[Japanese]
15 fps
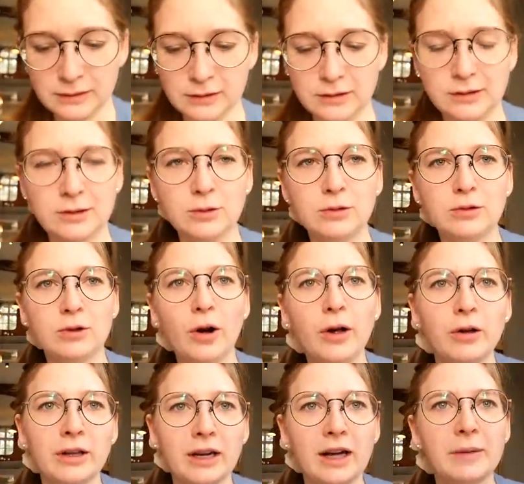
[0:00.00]
すっごい
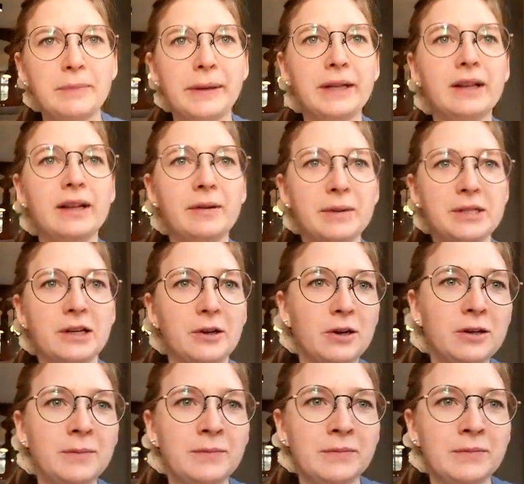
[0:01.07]
お腹いっぱいになりましたよ